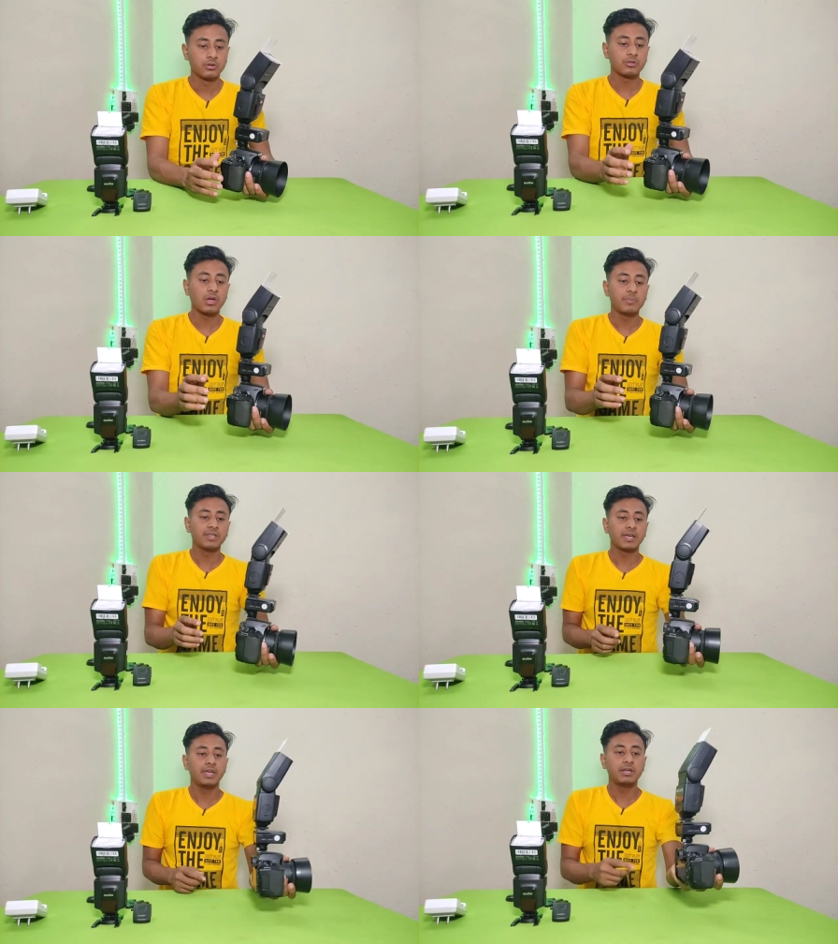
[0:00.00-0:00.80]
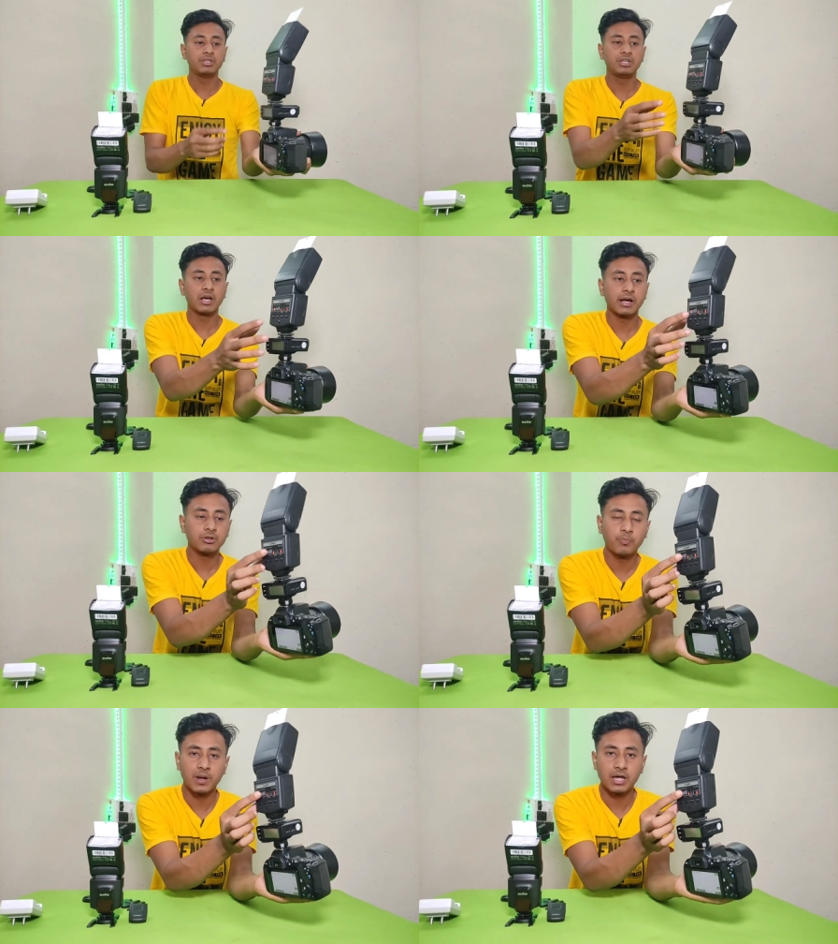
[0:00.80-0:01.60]
तो दोस्तों अभी देखिए डिजिटक
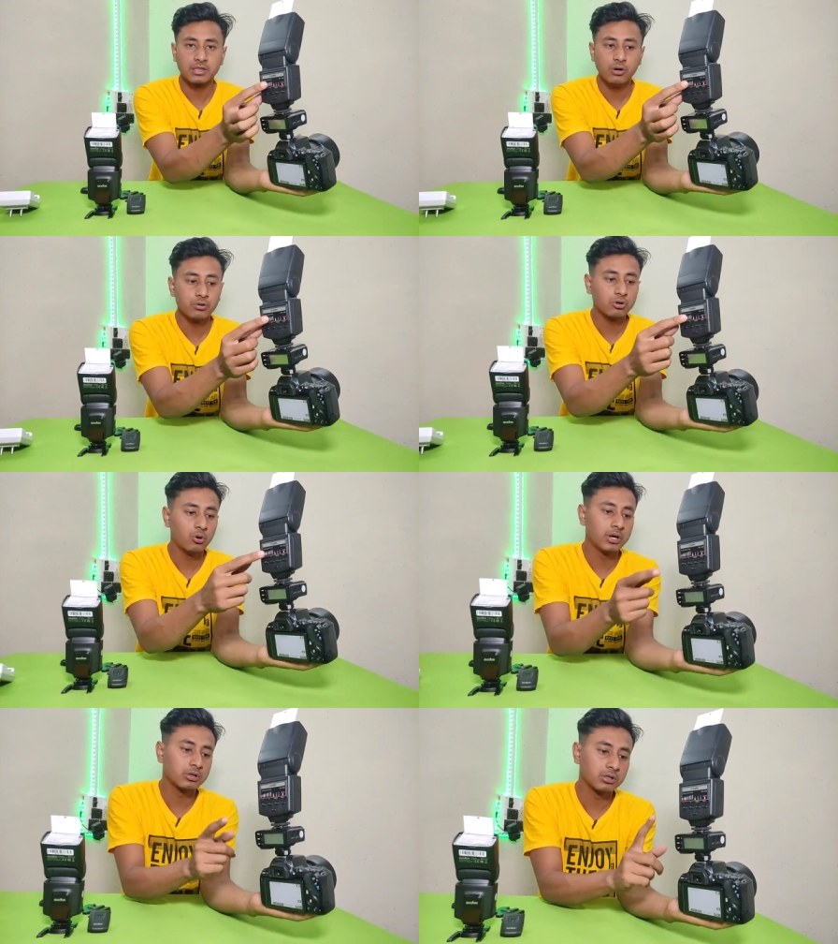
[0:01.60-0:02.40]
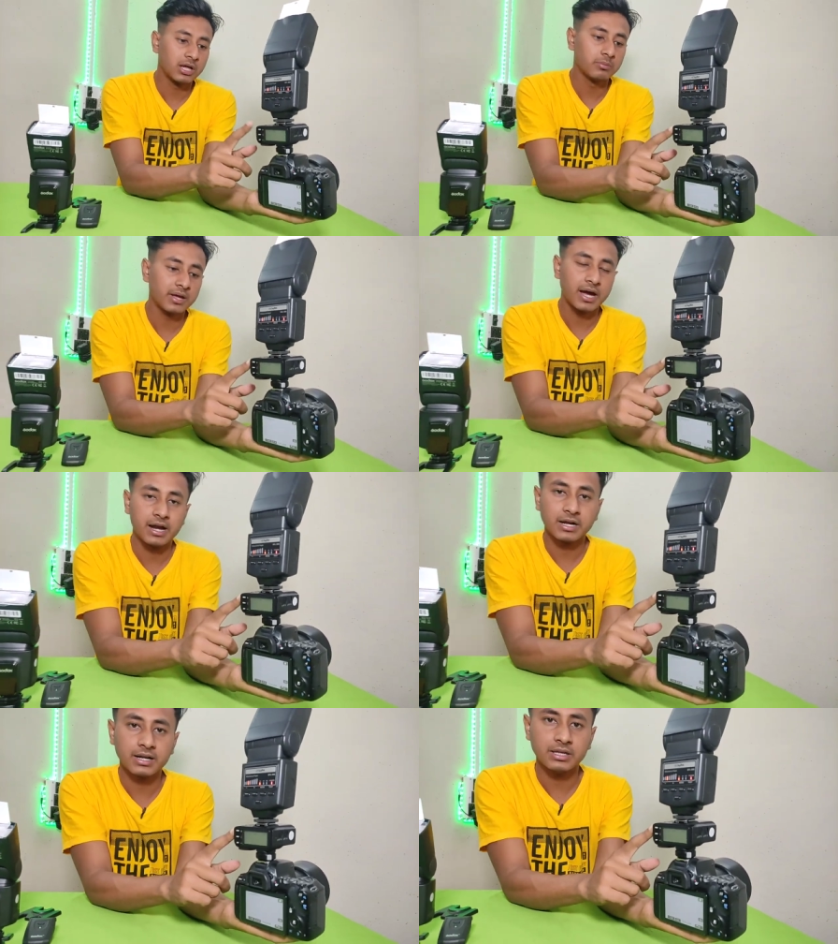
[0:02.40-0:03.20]
का जो फ्लैश है उसको इसके साथ मैं
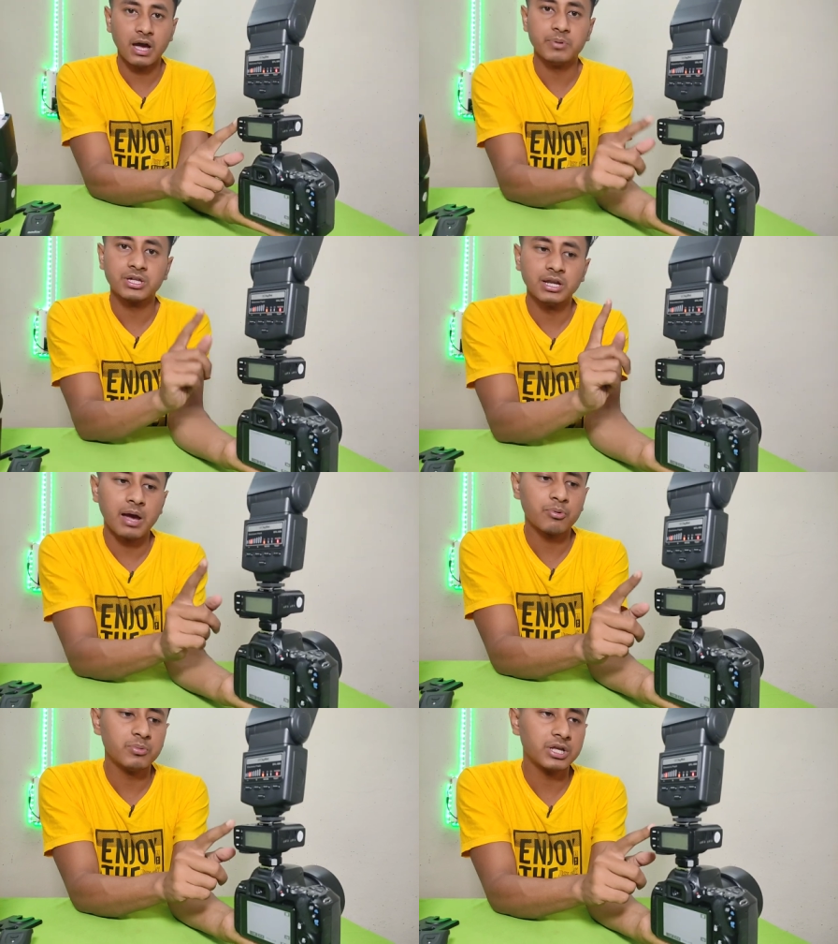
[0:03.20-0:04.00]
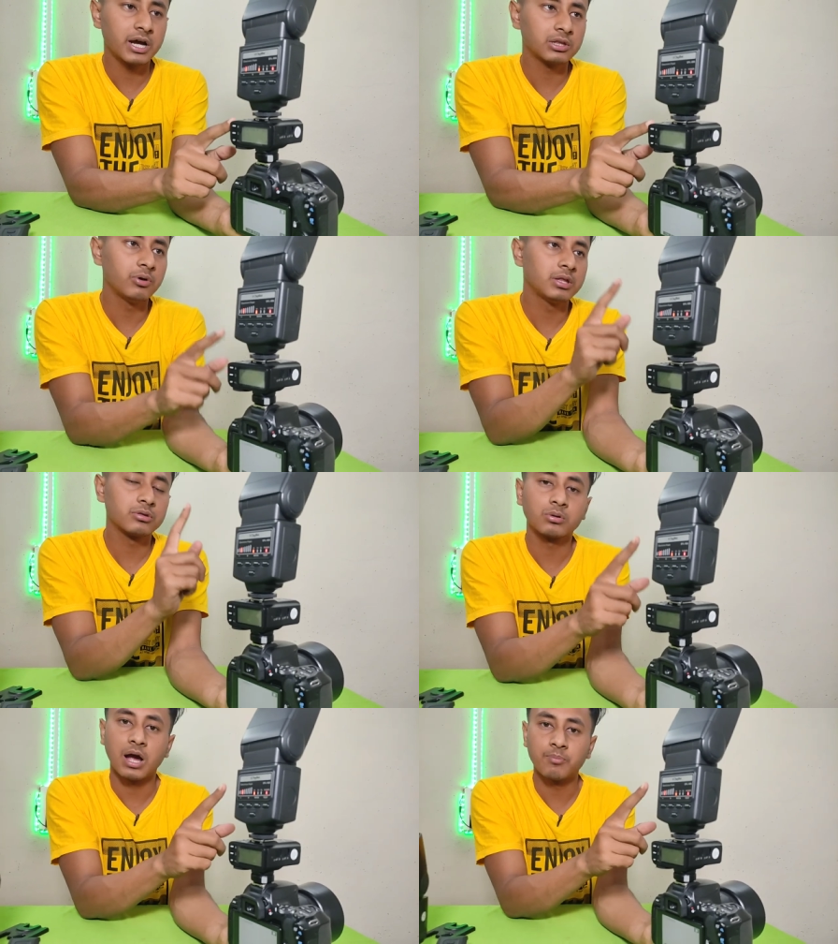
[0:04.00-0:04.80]
कनेक्ट कर दिया अभी चले आपको मैं दिखाता हूँ ये
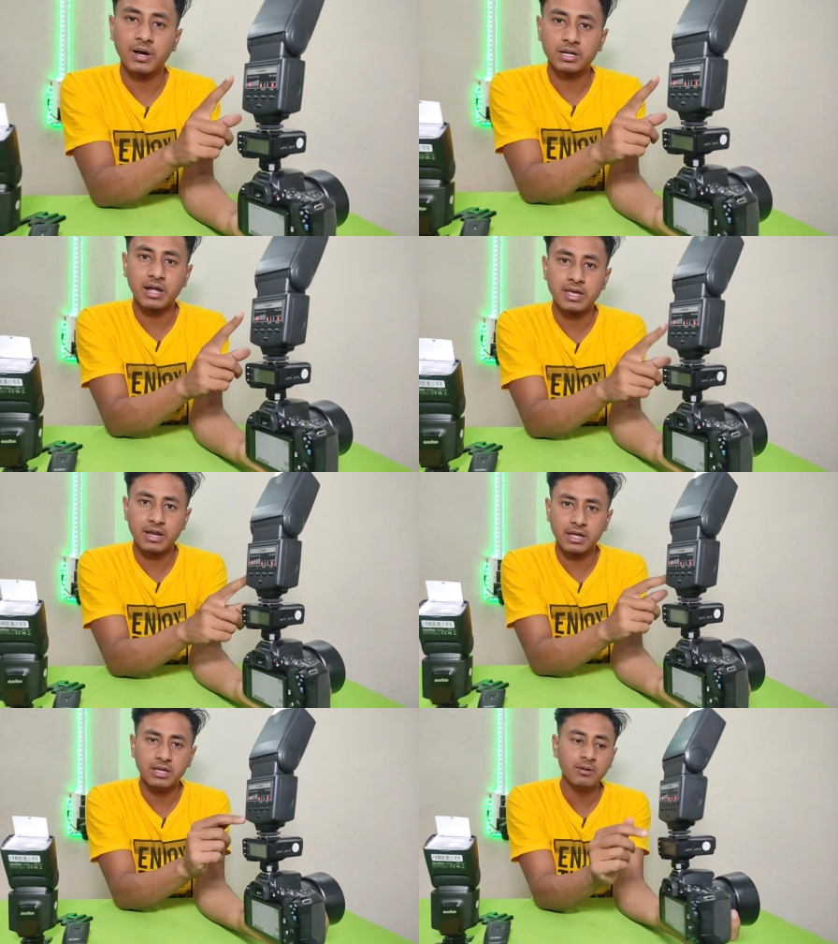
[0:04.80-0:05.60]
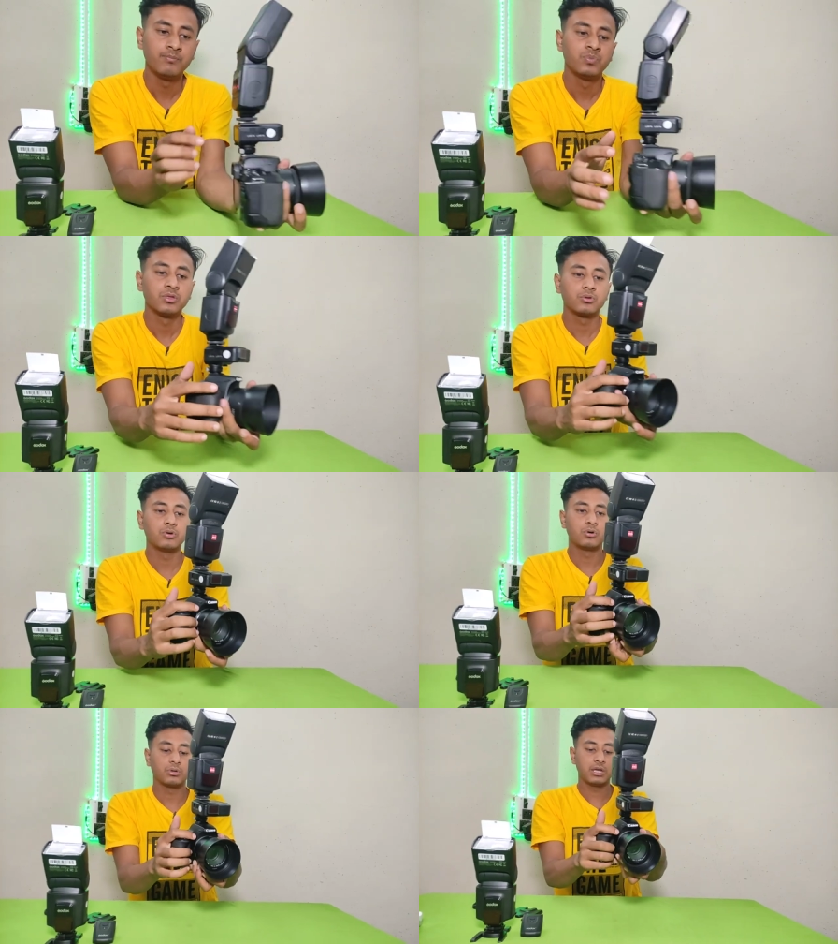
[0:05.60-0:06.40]
दोस्तों काम कर रहा है या नहीं
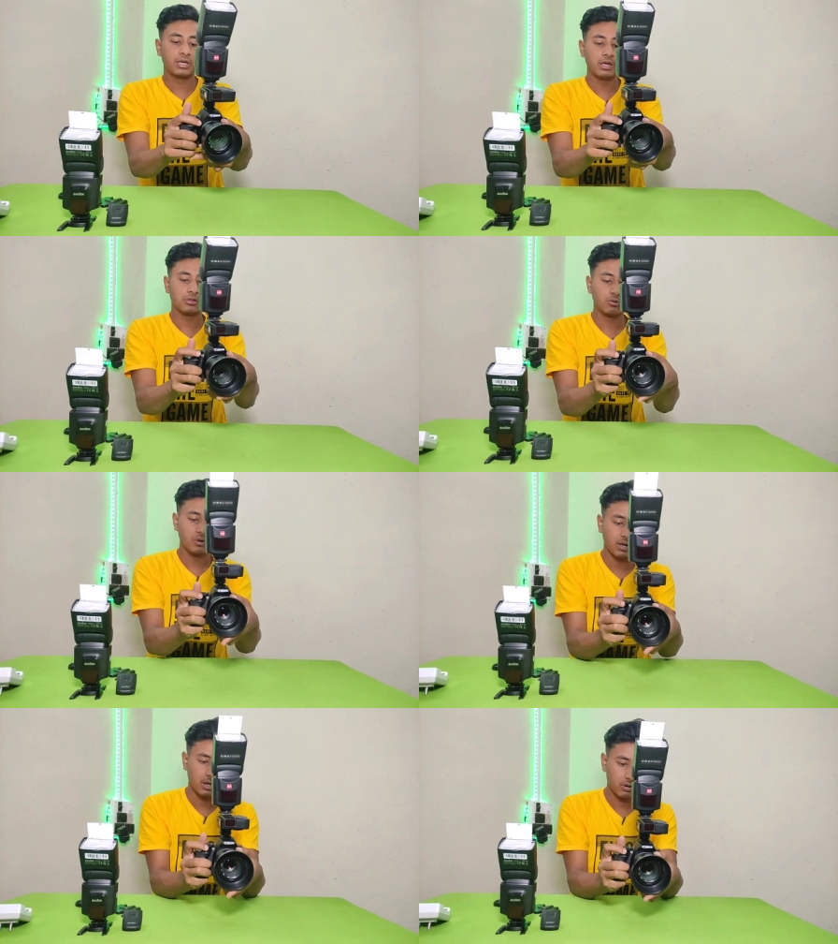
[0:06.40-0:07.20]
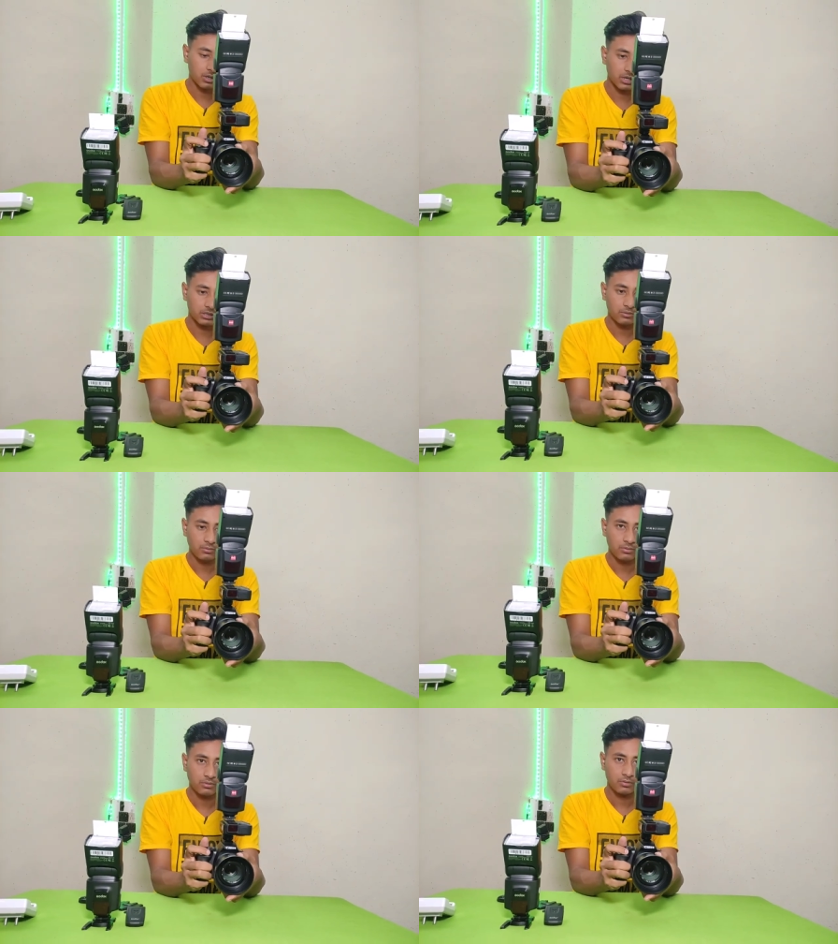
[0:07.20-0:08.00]
तो देखिए इसको मैं ऑन करता हूँ